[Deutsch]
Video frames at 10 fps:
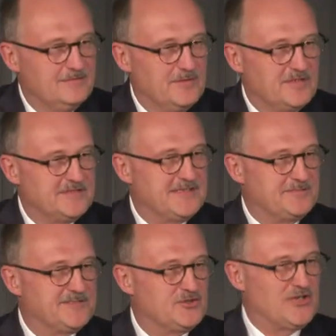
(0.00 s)
wenn man sie
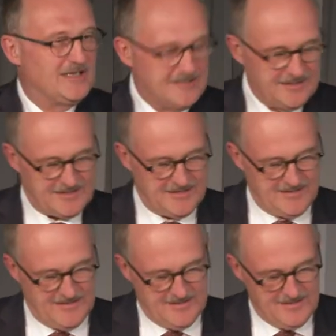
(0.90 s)
selbst gestaltet.
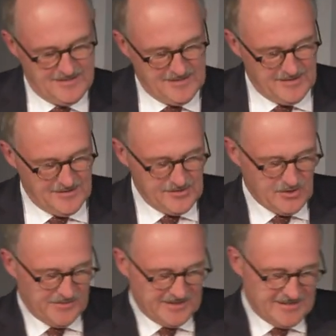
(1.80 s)

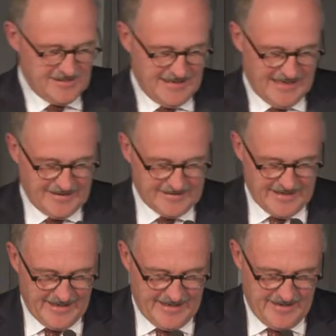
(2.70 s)
So wird Alan
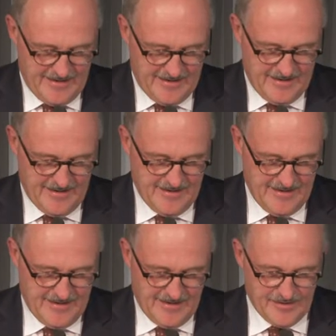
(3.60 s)
Kay
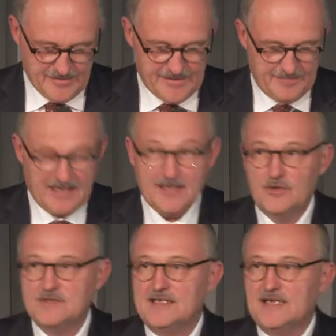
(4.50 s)
aus dem Jahr
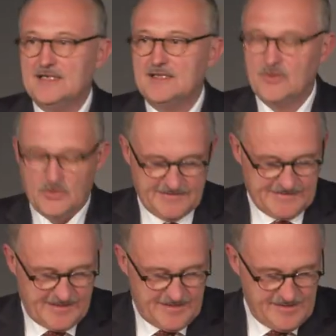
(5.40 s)

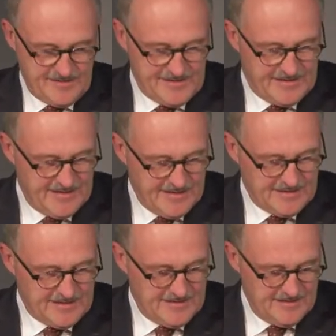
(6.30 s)
1998
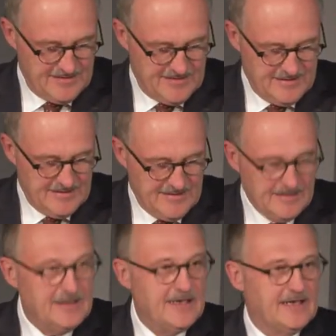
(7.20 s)
zitiert.
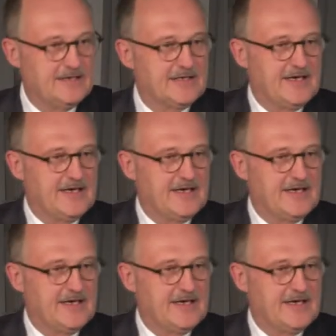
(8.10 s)
Alan